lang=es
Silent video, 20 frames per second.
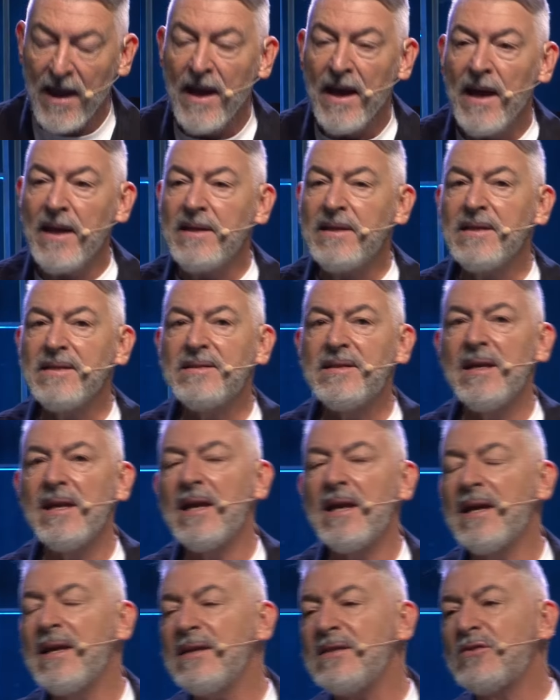Es
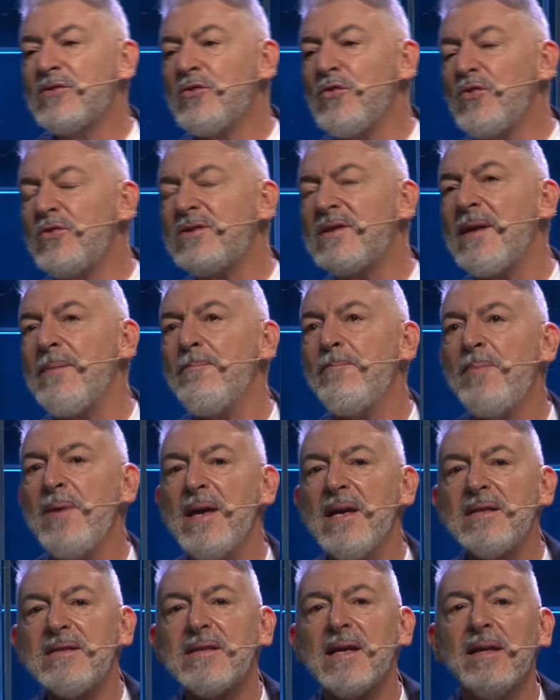decir, Jesús
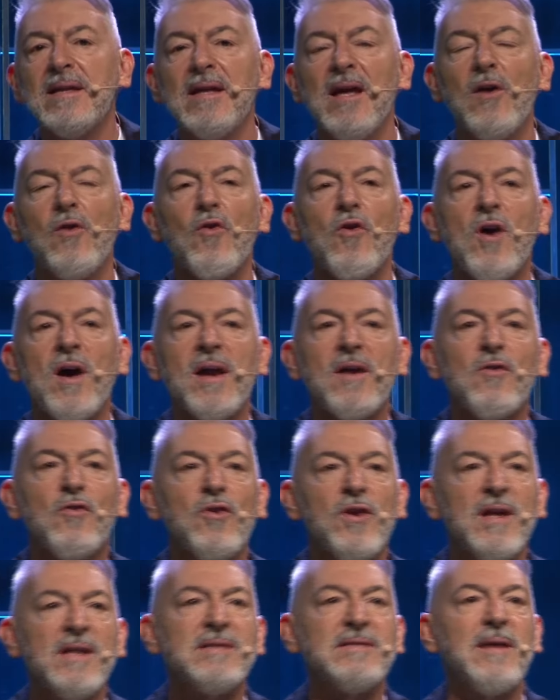empieza a dialogar
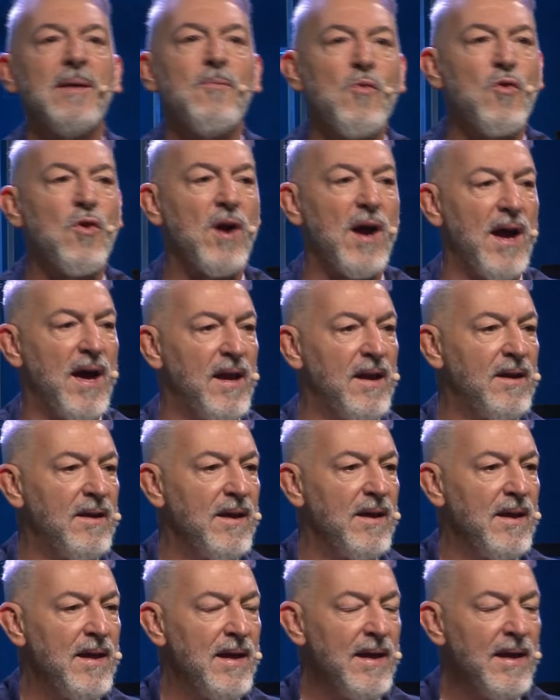con esta mujer
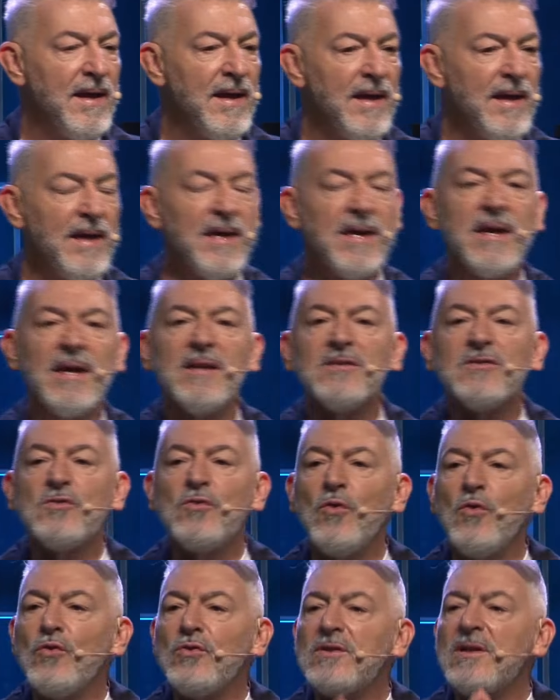y
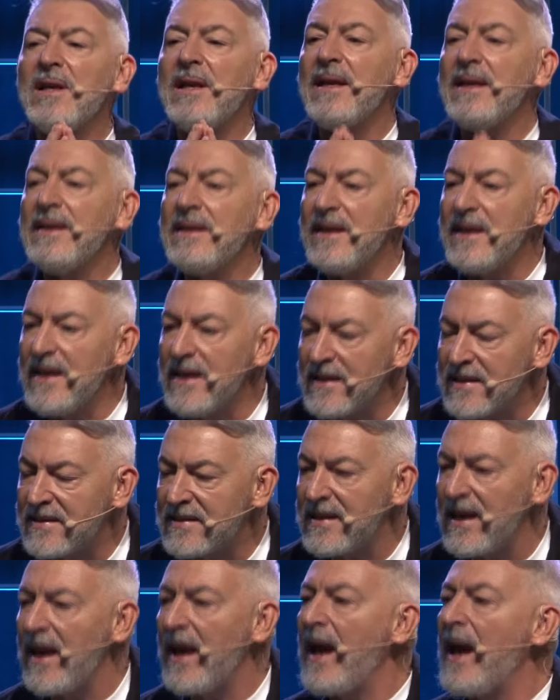Jesús le
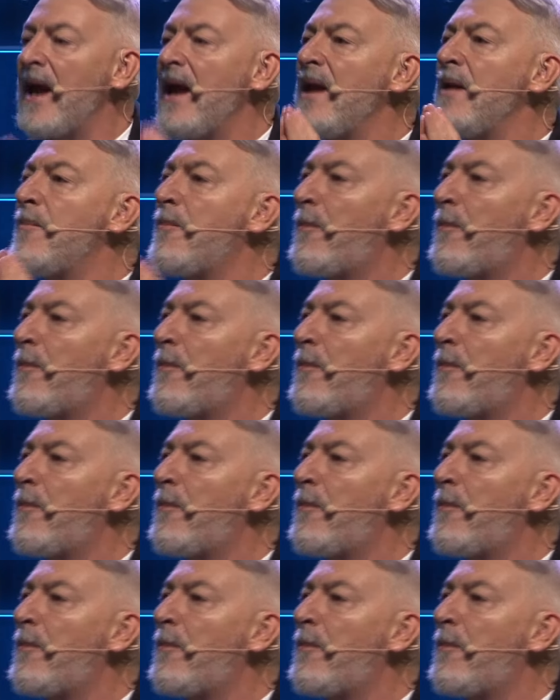dice, el